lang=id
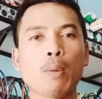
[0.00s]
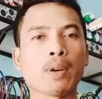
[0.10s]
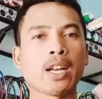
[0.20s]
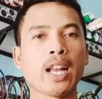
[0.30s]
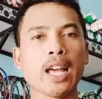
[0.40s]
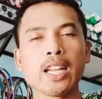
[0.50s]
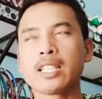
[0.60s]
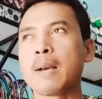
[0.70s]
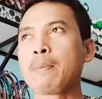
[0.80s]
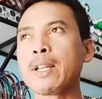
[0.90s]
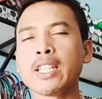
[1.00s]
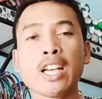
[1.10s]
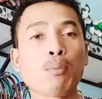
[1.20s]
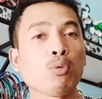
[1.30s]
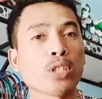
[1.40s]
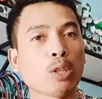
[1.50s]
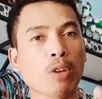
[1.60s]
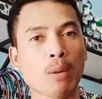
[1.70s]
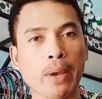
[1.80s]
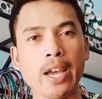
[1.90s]
pernah narik sampai
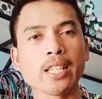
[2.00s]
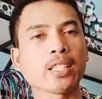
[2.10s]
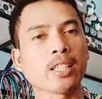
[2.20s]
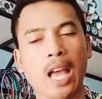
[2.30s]
31 lbs